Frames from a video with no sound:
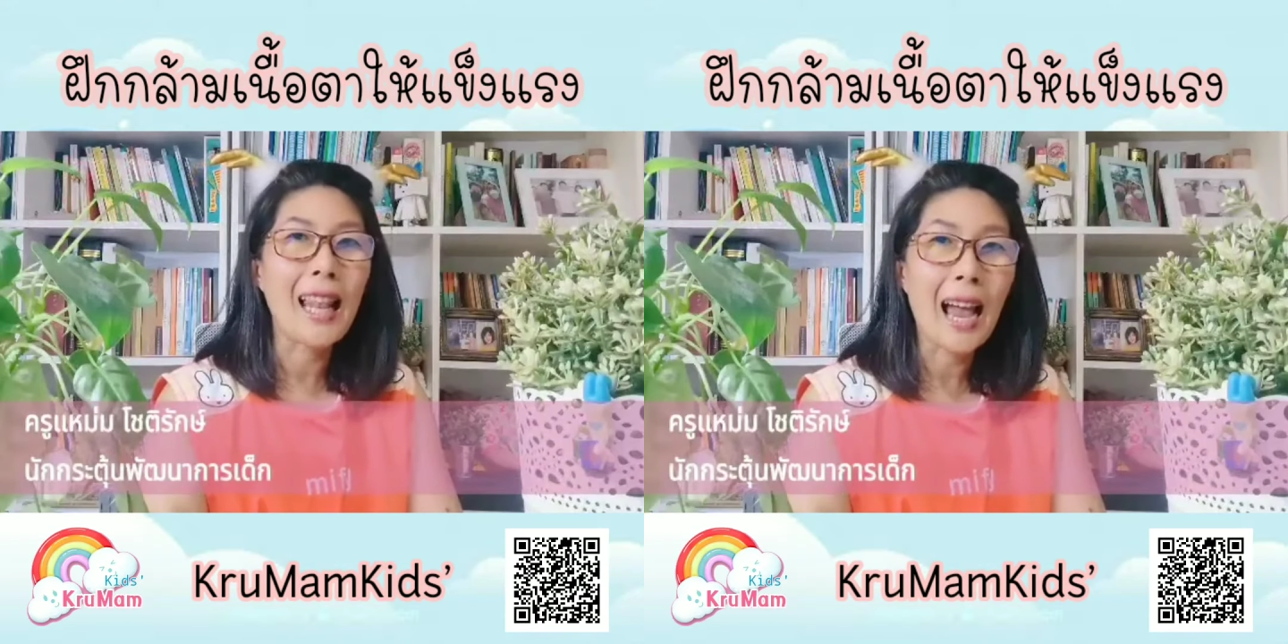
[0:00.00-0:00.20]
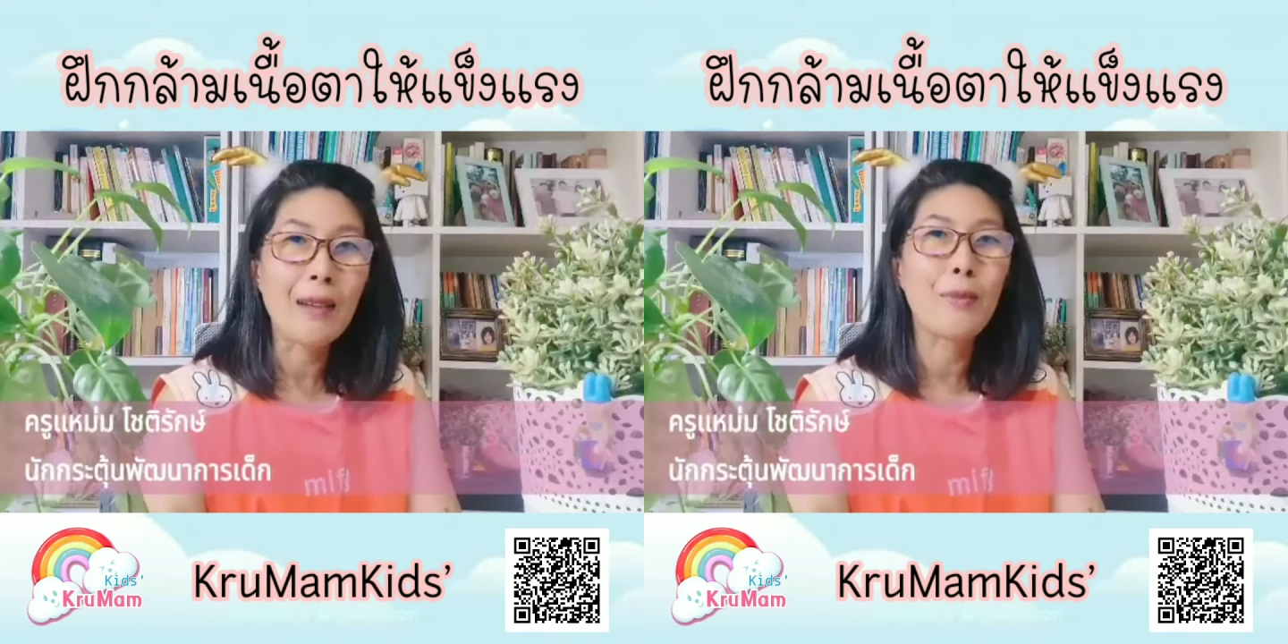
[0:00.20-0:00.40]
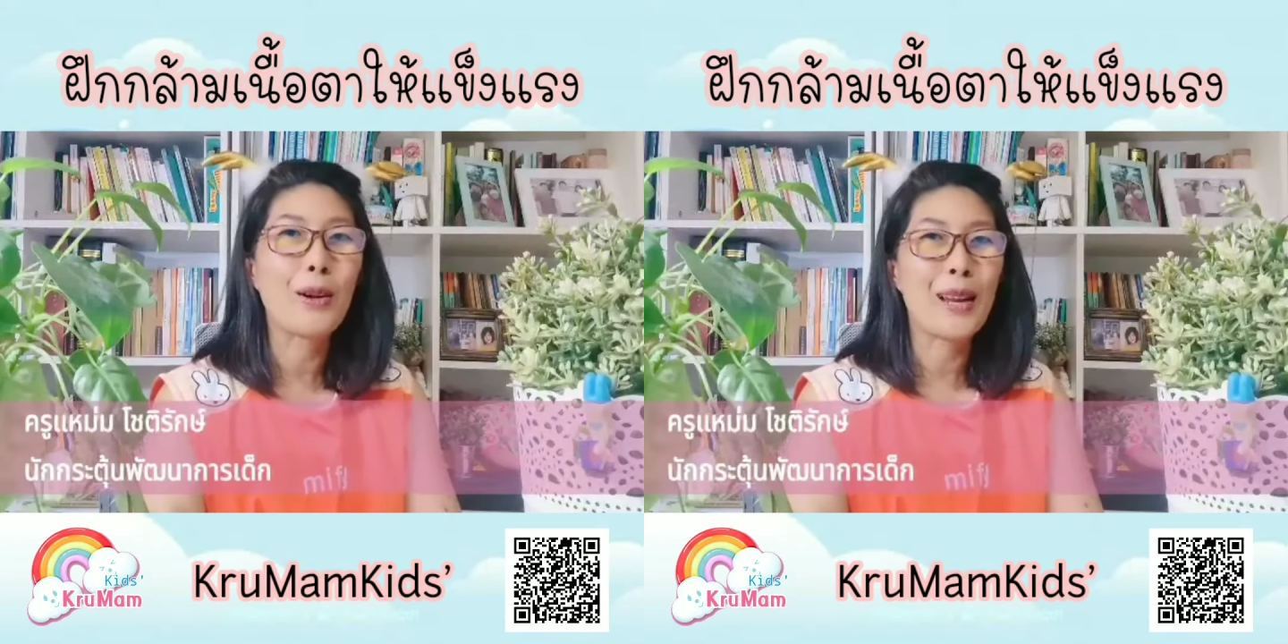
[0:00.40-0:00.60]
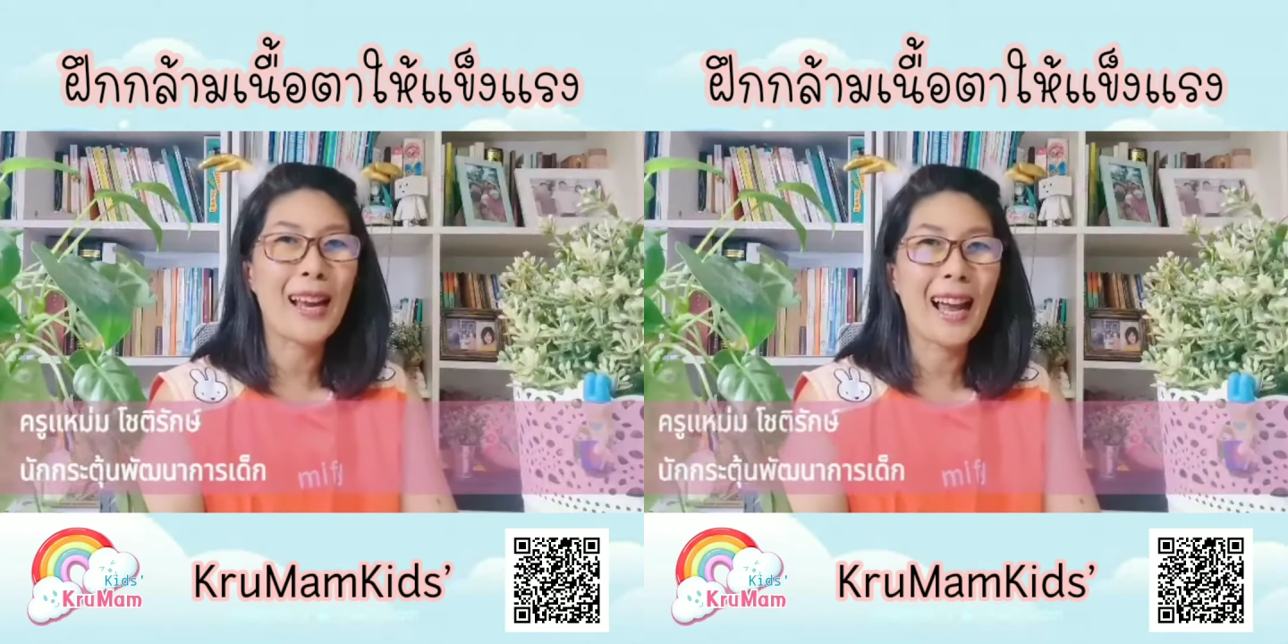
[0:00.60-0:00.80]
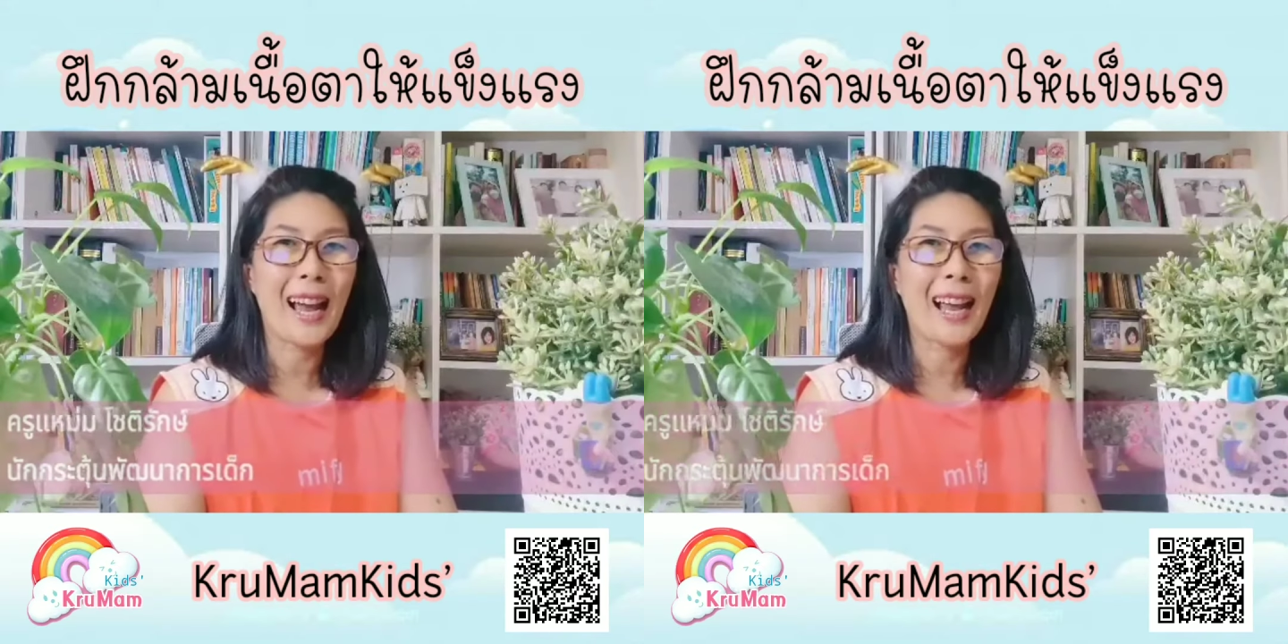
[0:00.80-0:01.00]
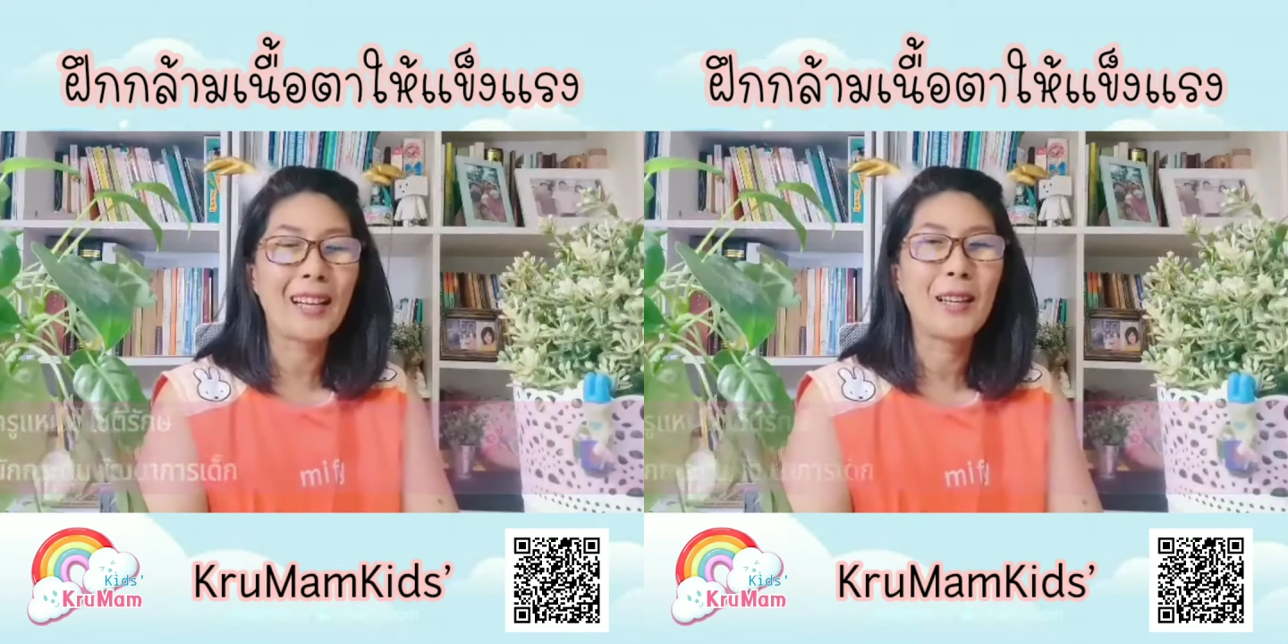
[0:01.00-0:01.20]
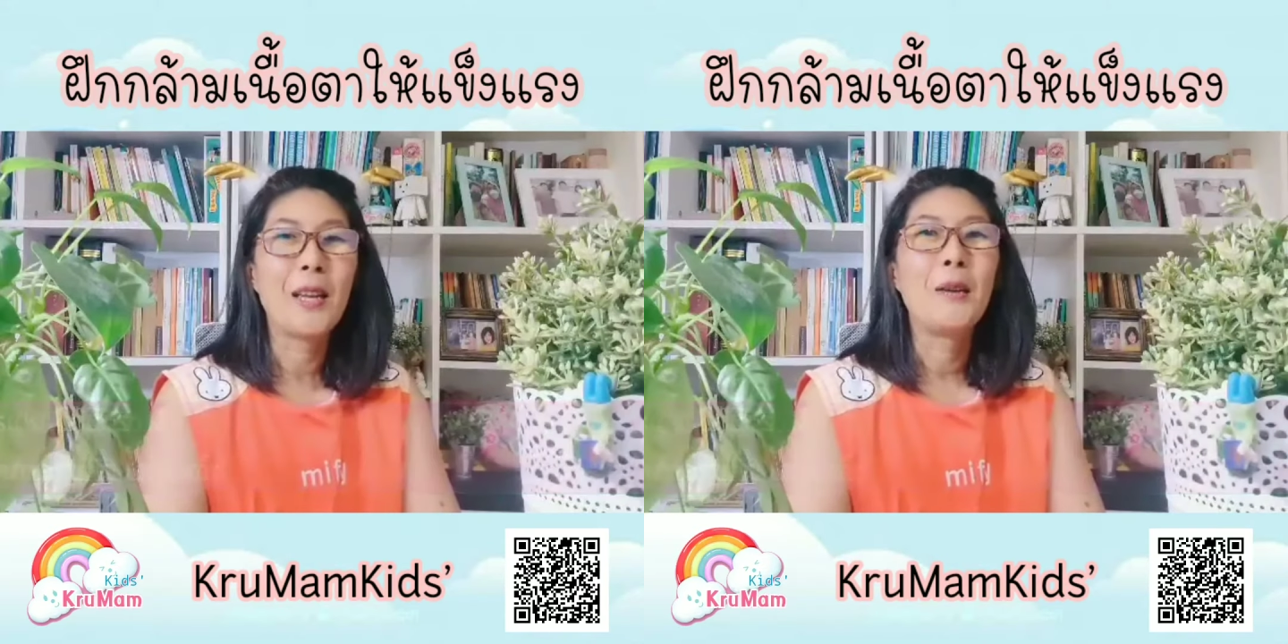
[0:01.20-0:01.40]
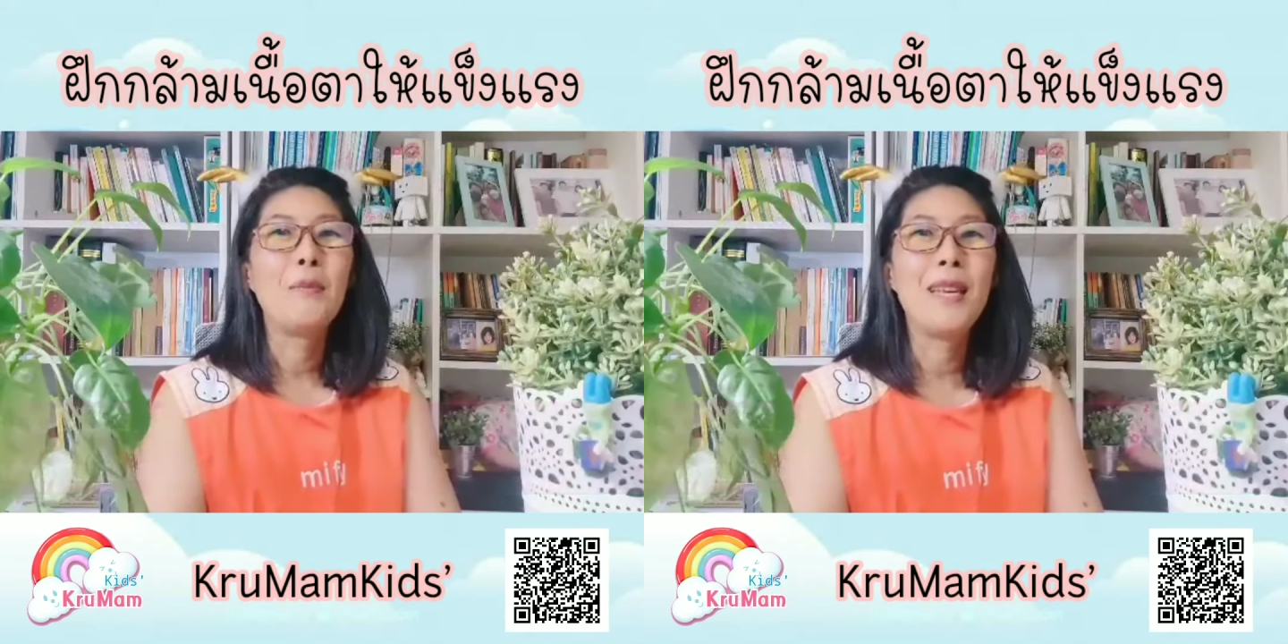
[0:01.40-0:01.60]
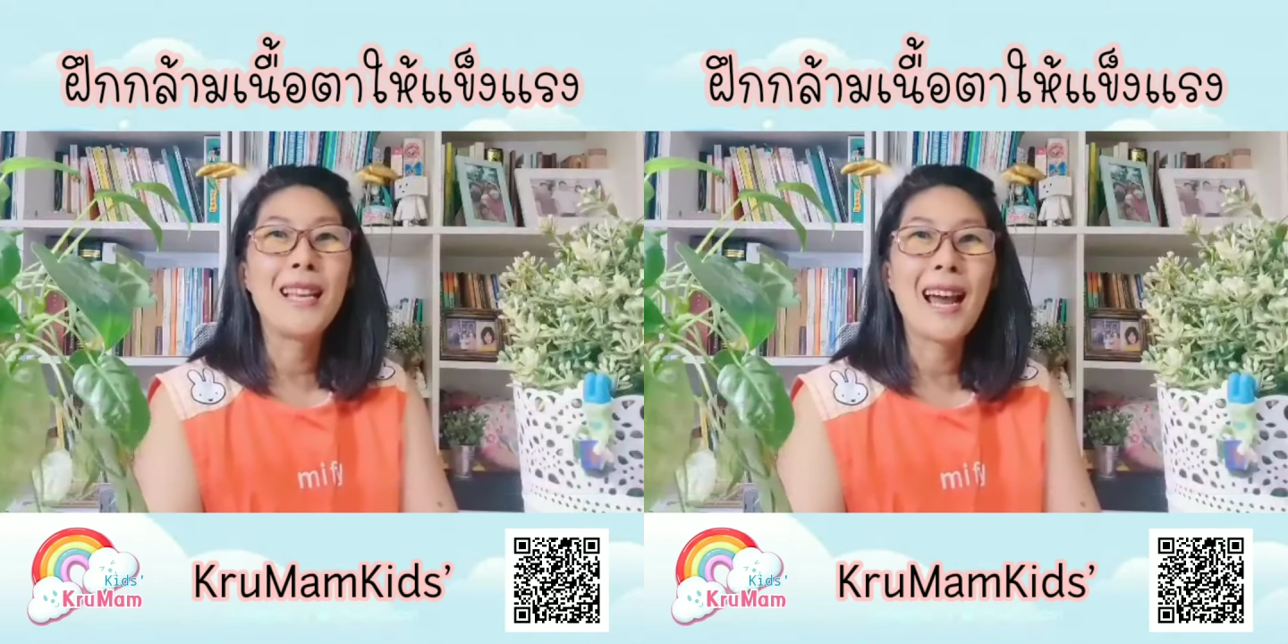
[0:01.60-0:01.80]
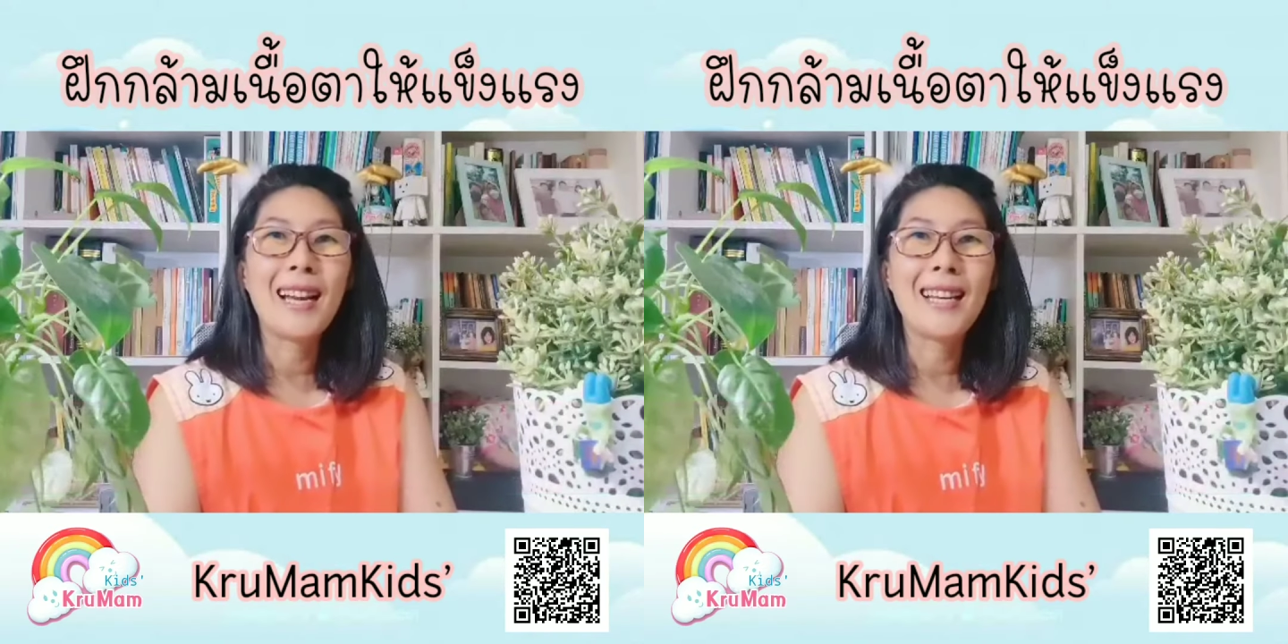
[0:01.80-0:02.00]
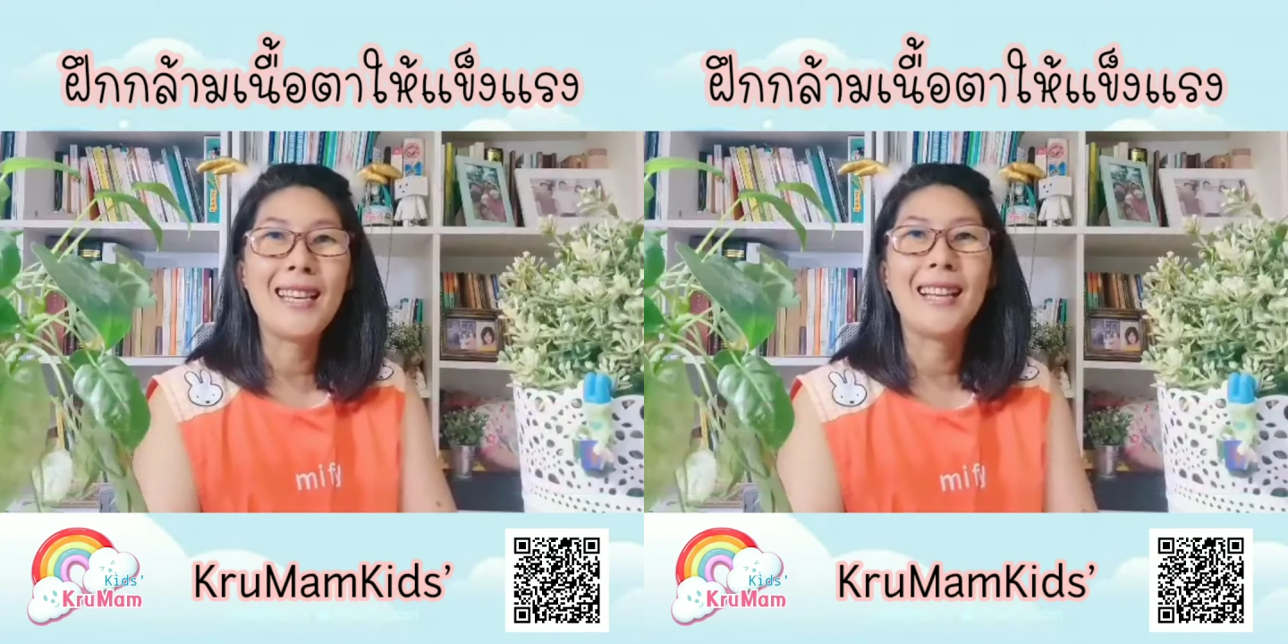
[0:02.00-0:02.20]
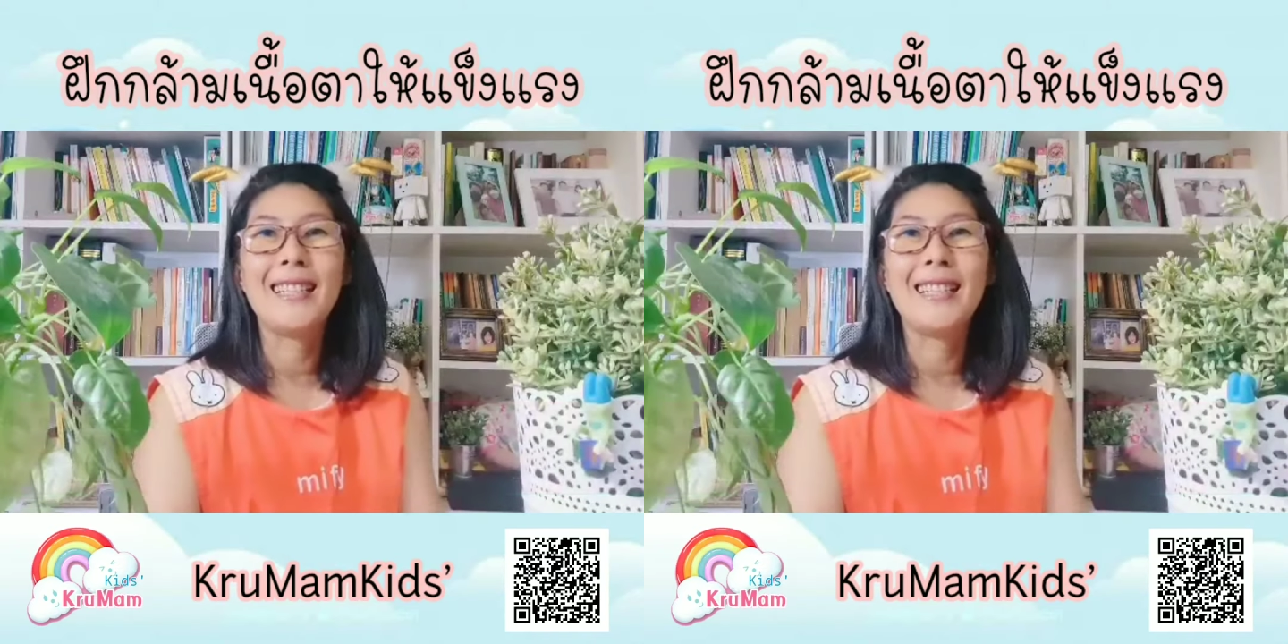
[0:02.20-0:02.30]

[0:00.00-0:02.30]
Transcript: และบริการ มีรายละเอียด